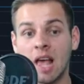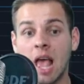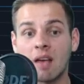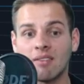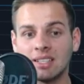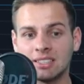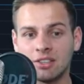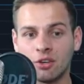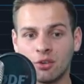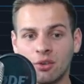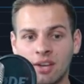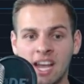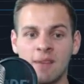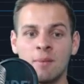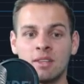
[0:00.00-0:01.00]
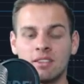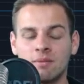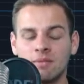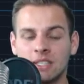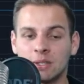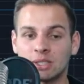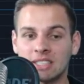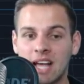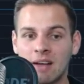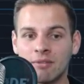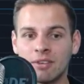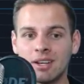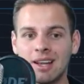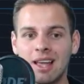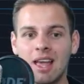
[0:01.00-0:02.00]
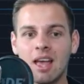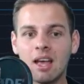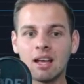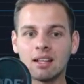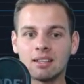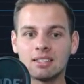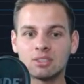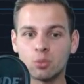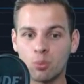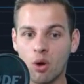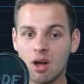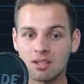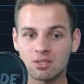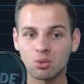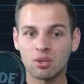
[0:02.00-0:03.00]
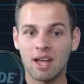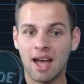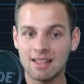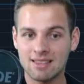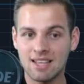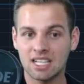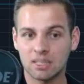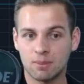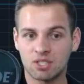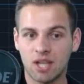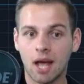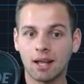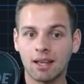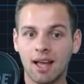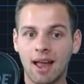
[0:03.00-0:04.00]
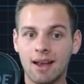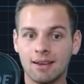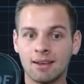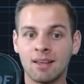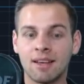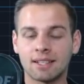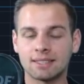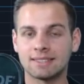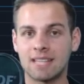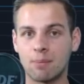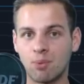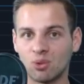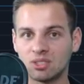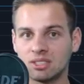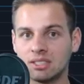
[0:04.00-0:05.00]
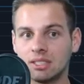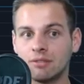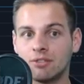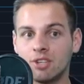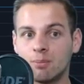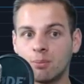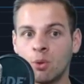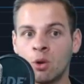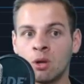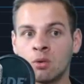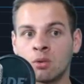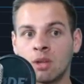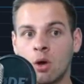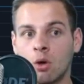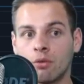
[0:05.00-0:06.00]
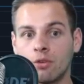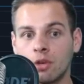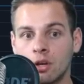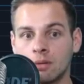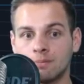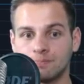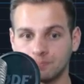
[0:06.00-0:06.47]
Was ich euch konkret mit diesem Video sagen will, die Supportzone hat hier erstmal stark gehalten. Es ist sehr positiv für die Bullen und auch für